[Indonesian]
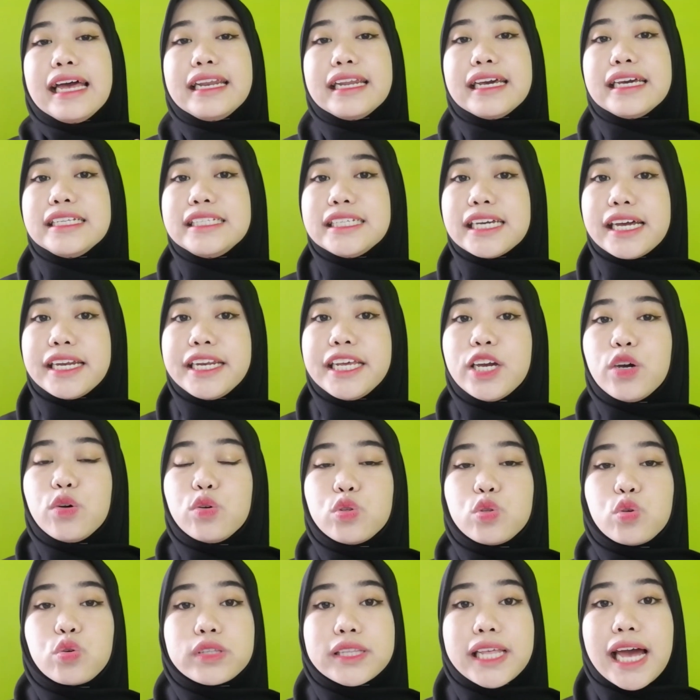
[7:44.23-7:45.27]
nah jadi
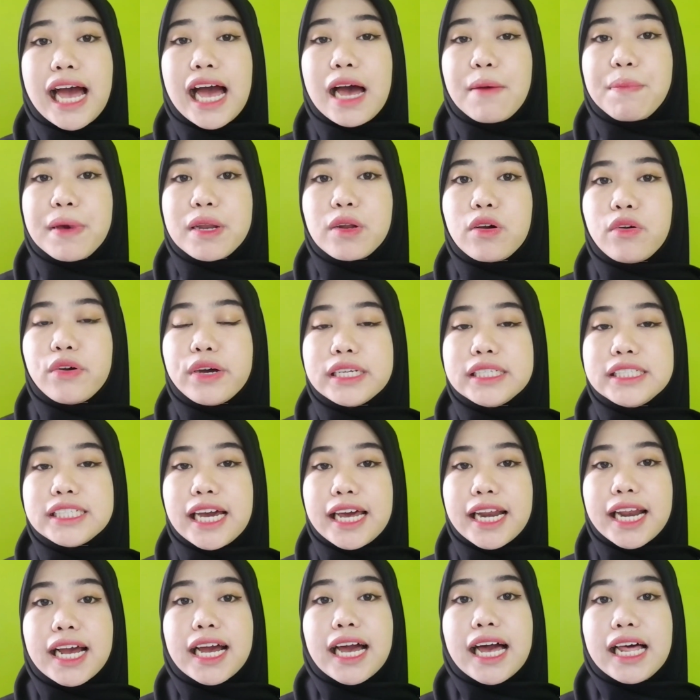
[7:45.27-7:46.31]
untuk tahapan
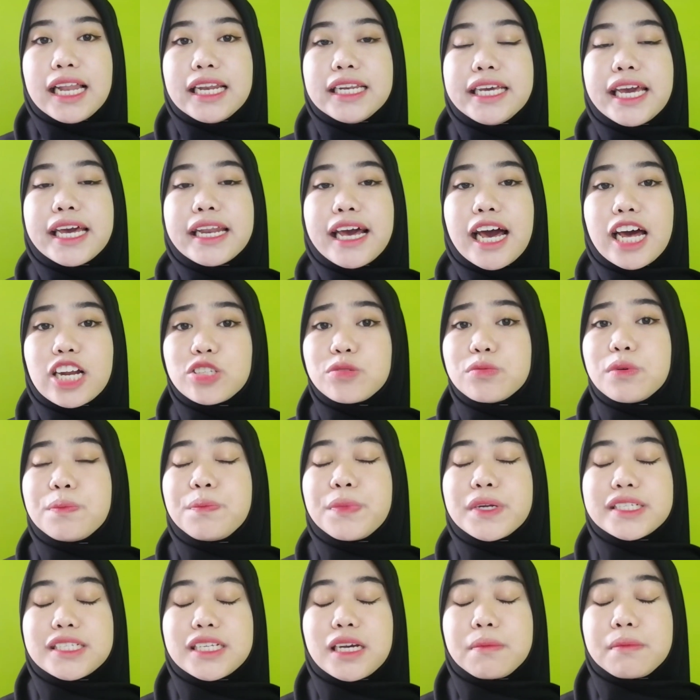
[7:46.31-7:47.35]
wawancara kalian harus
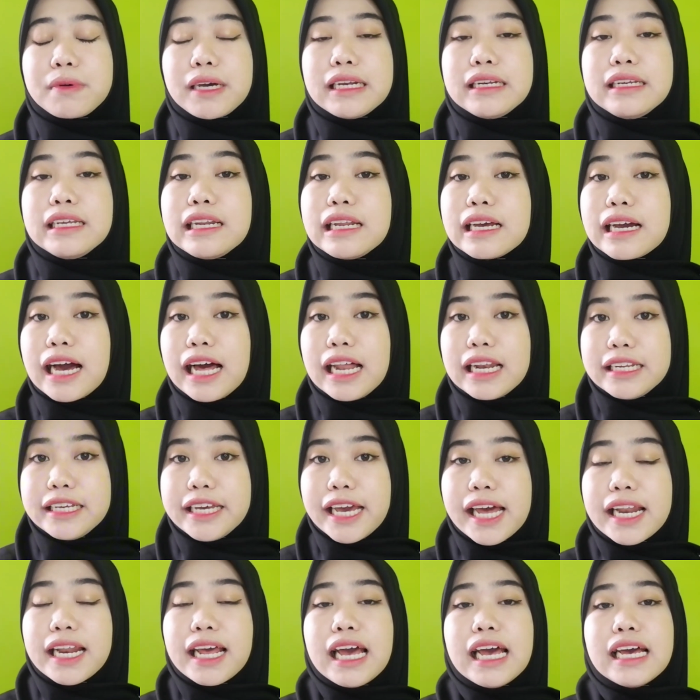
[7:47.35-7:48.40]
mempersiapkan diri
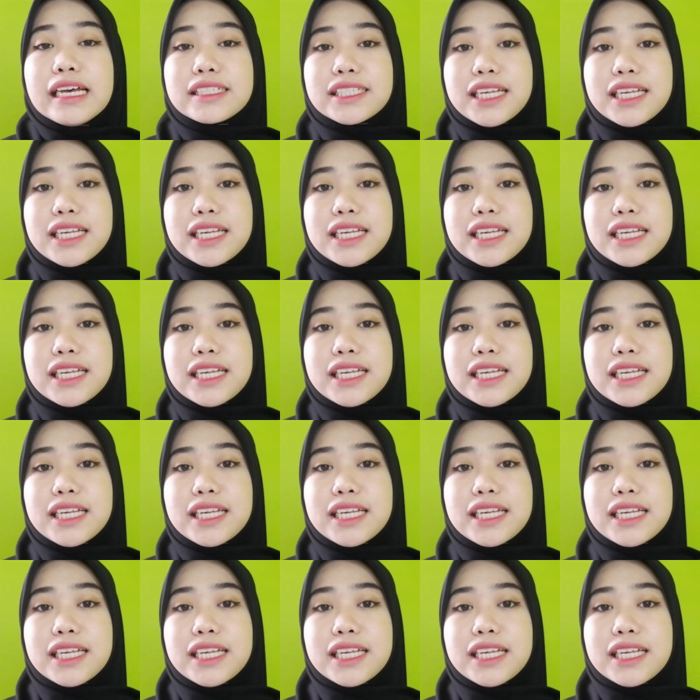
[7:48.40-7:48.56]
kalian